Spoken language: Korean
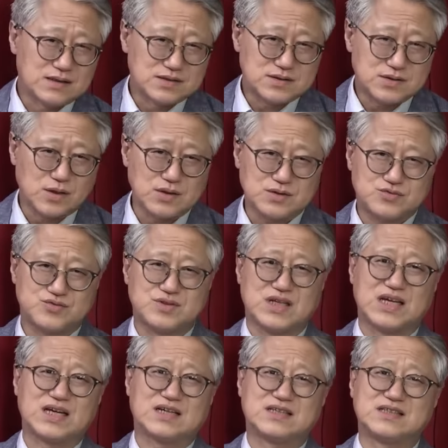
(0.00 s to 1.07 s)

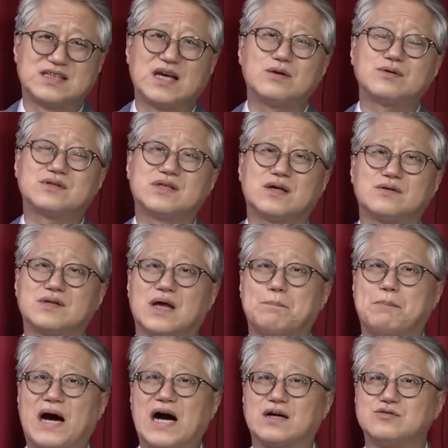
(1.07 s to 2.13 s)
처리수들이 그대로 다
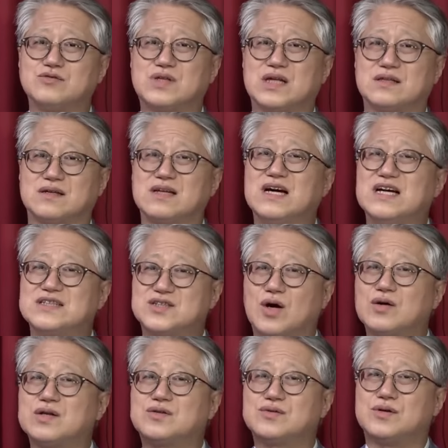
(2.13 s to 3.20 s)
방류되던,
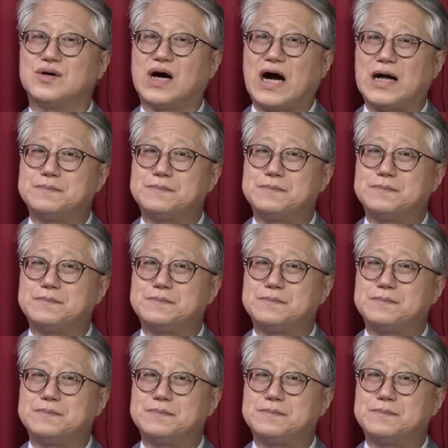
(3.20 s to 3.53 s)
처리도